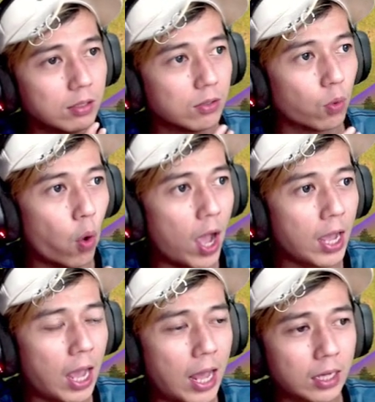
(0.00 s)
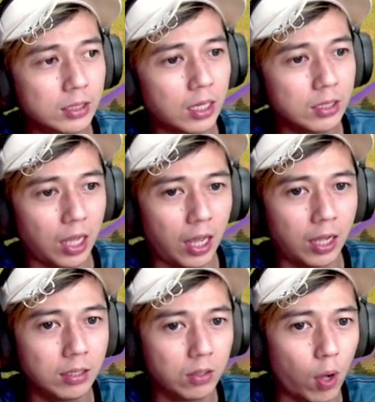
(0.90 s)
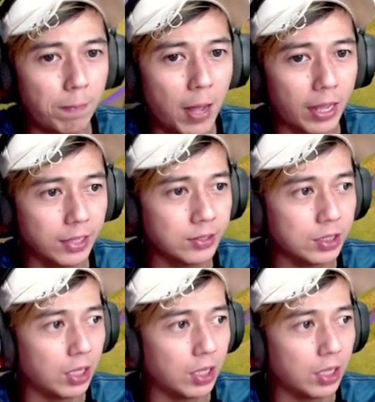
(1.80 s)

gua karakternya gua pakai si